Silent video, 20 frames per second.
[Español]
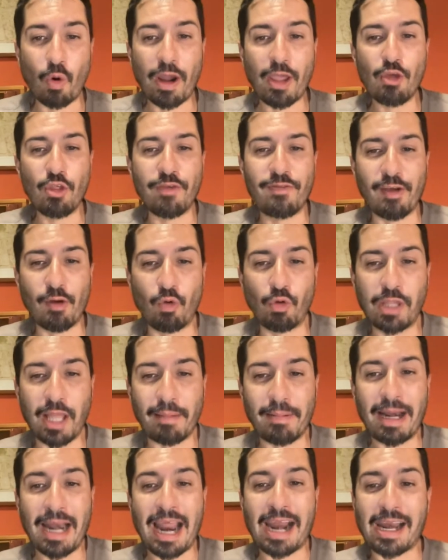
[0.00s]
con ello
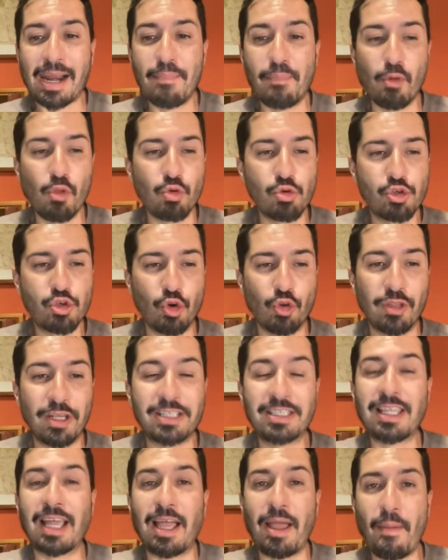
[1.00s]
dificultaban la reproducción de
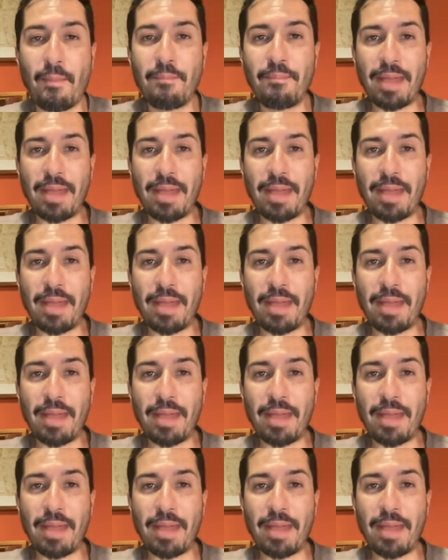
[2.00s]
esta